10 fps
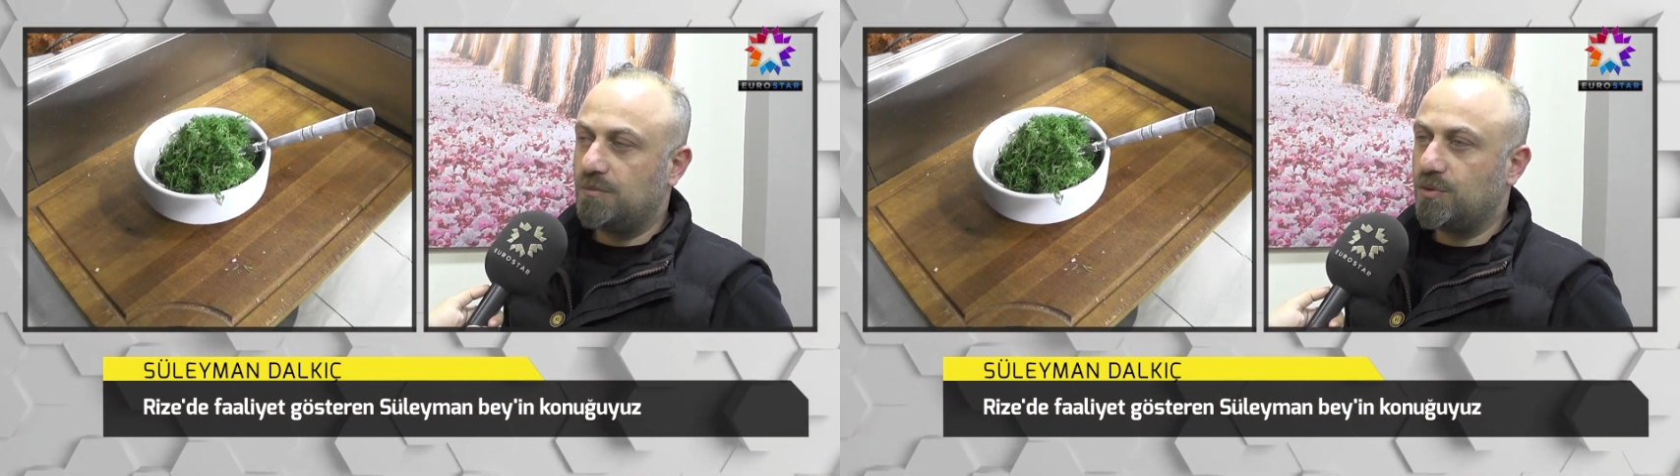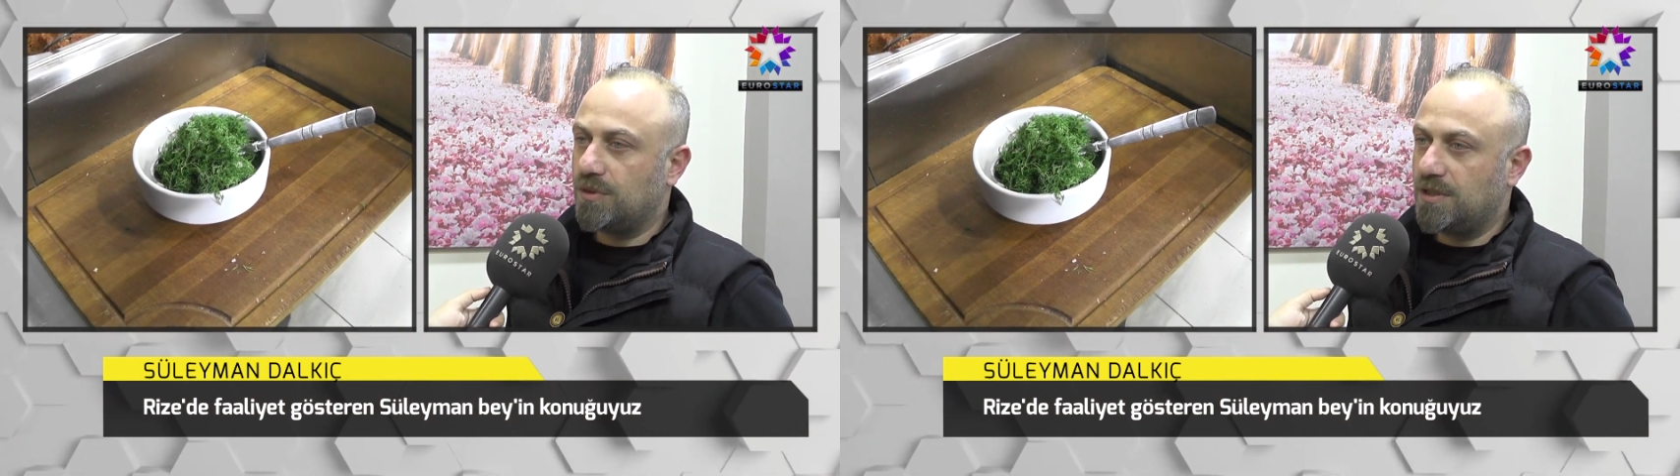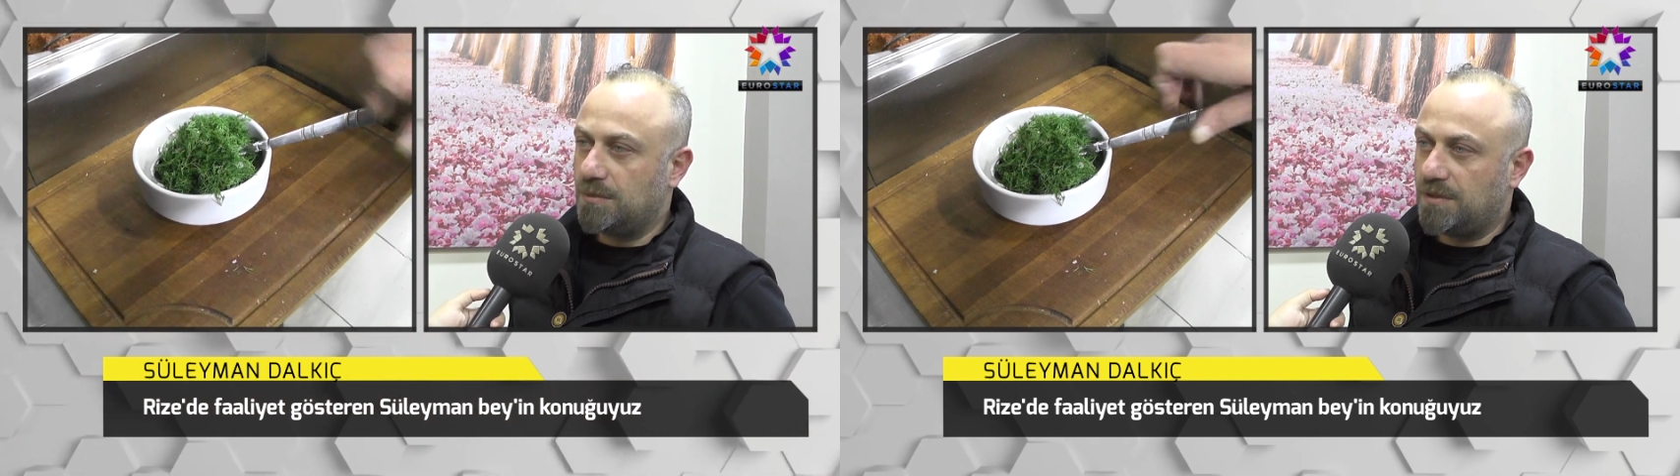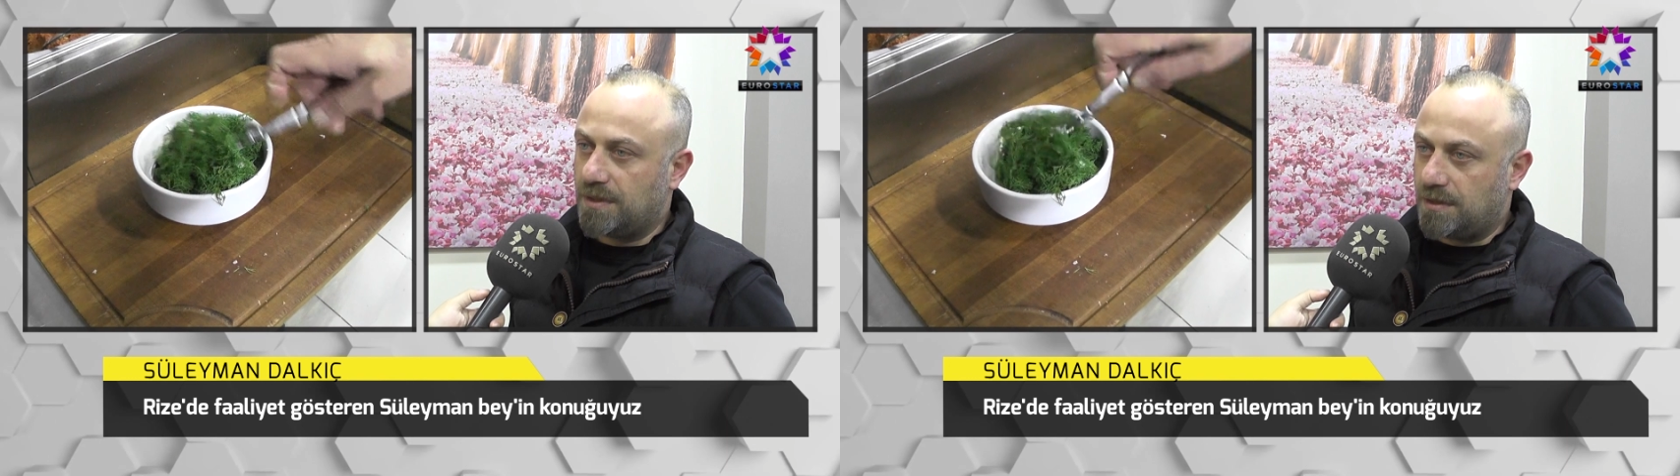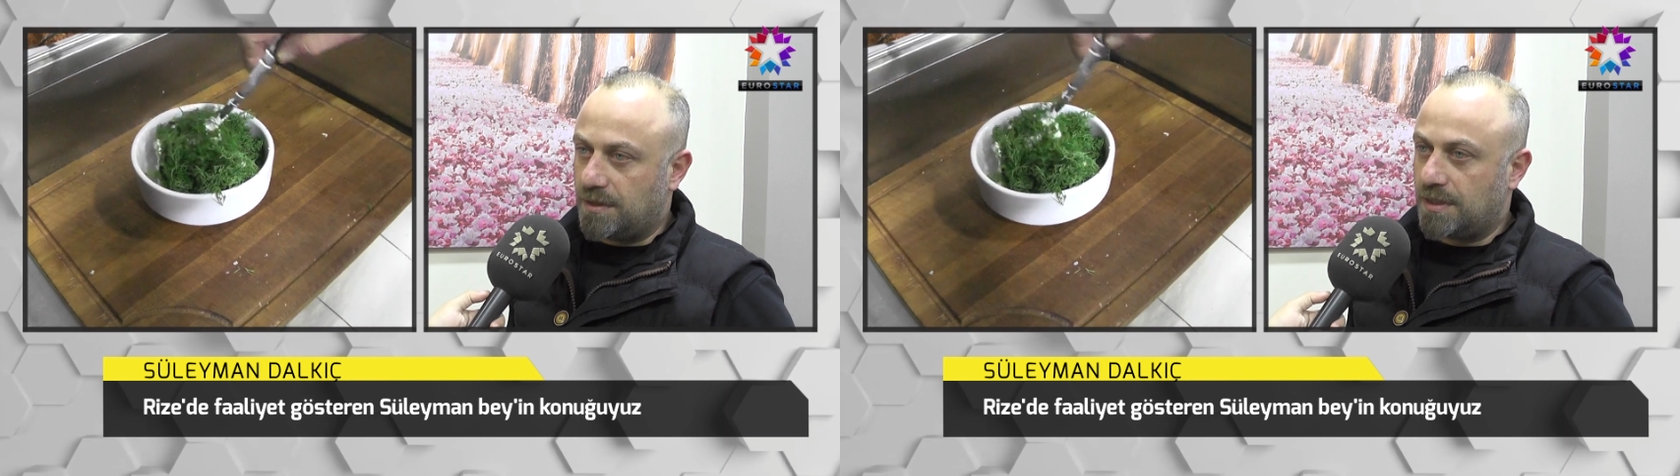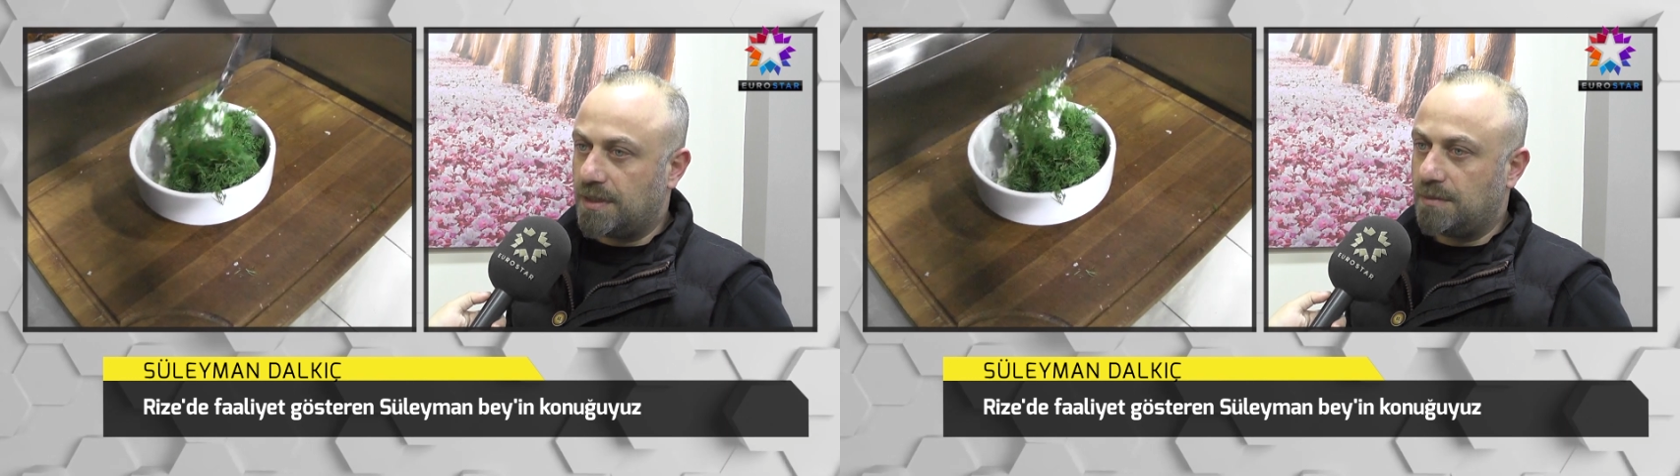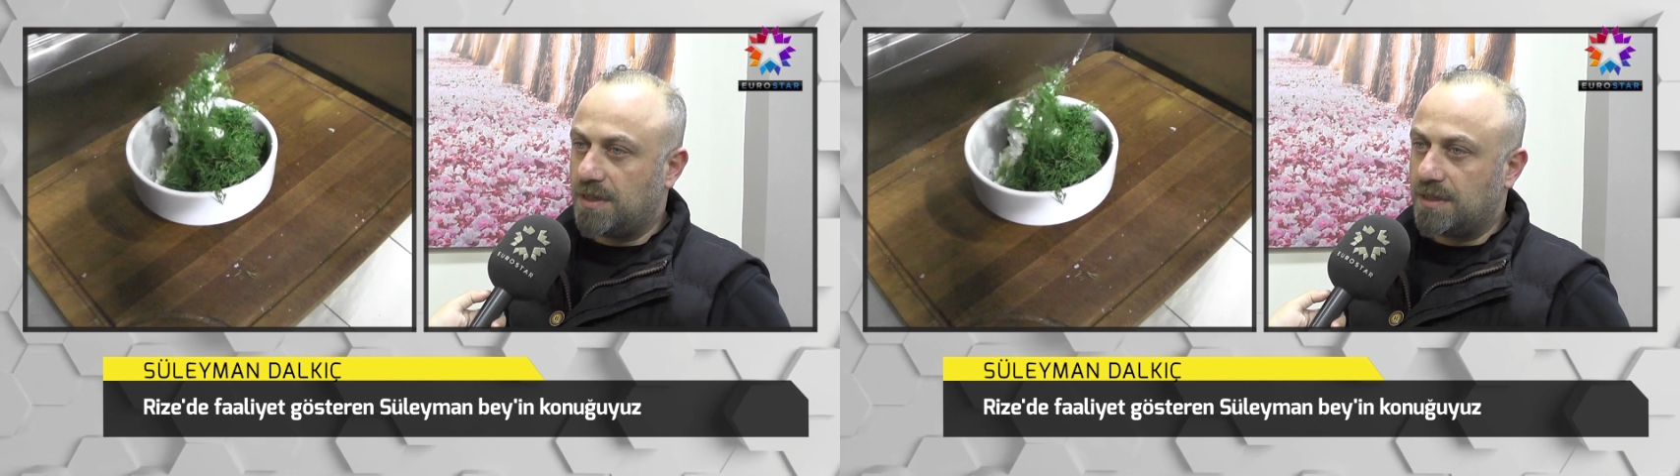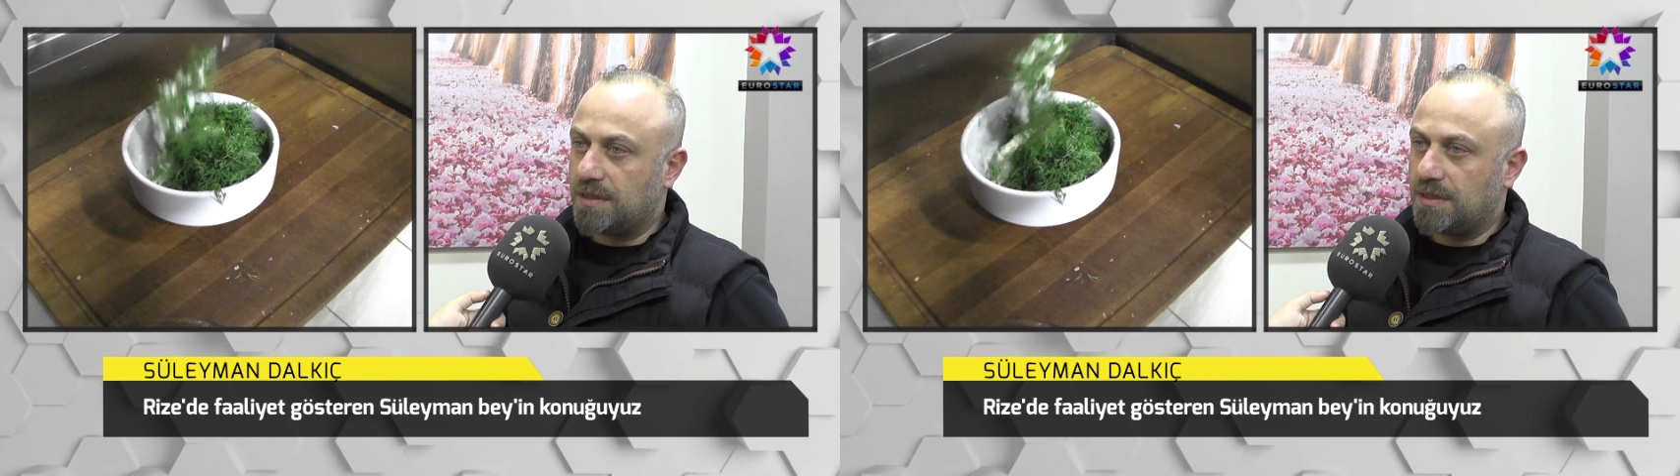Bunu kıyma ve
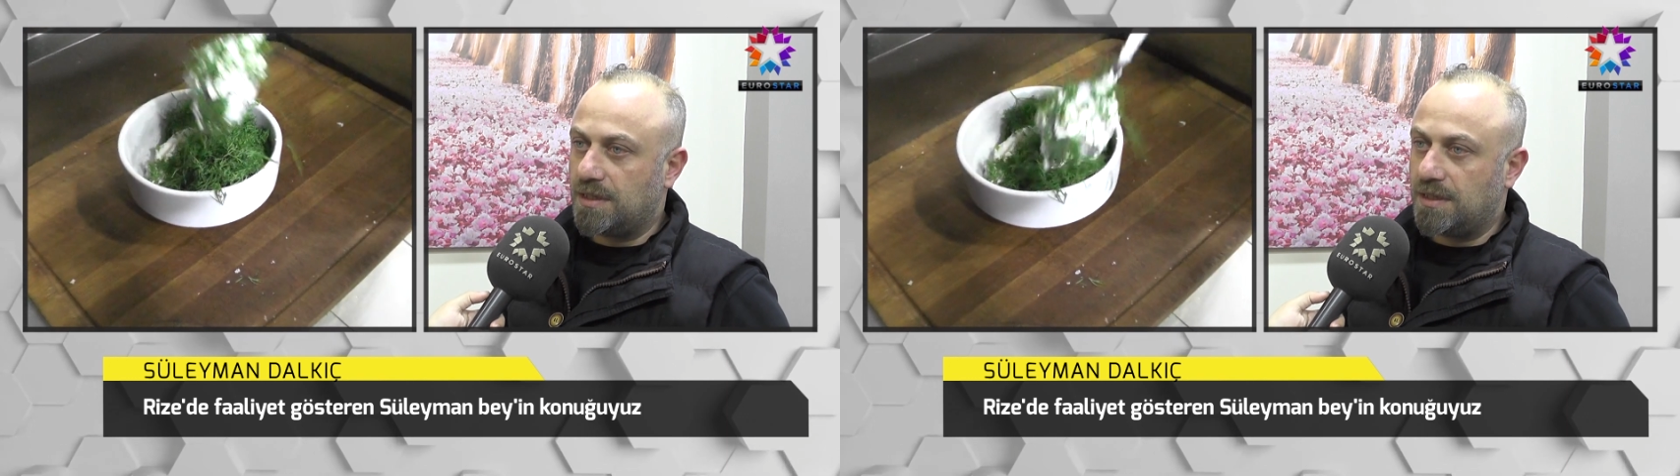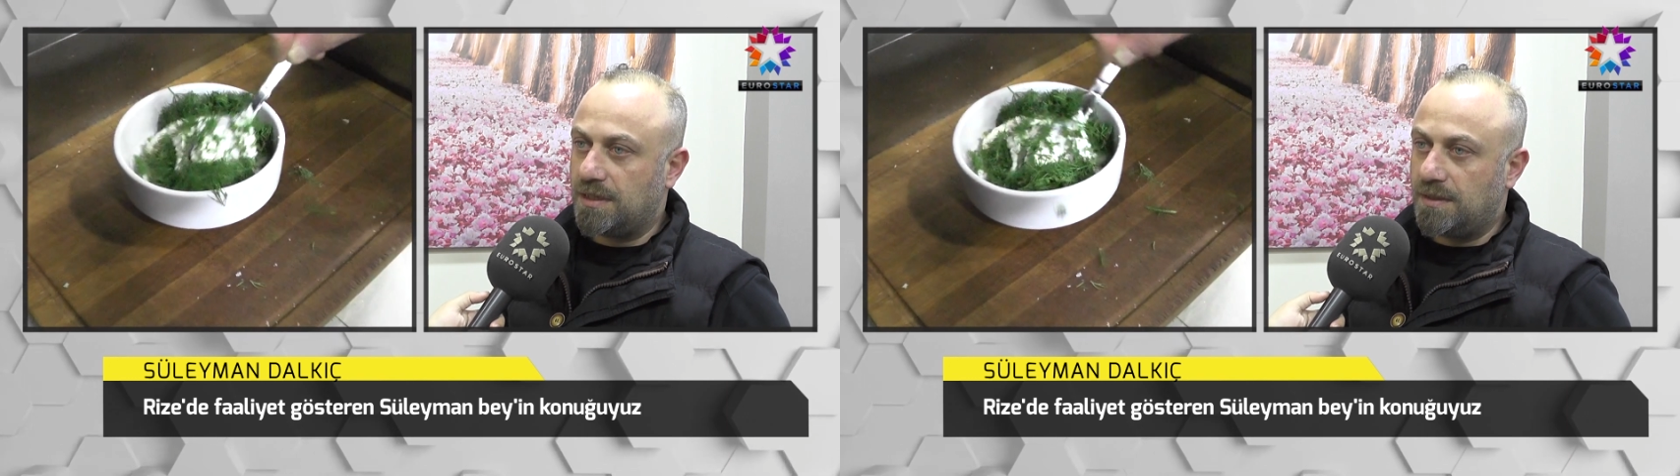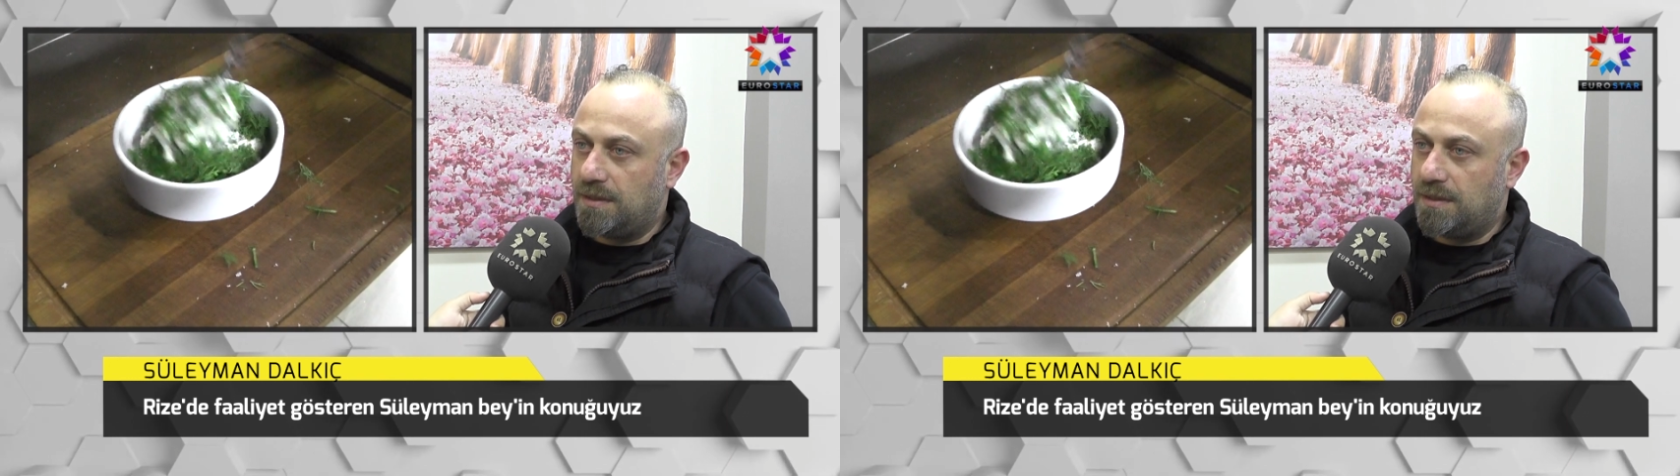baharatlarla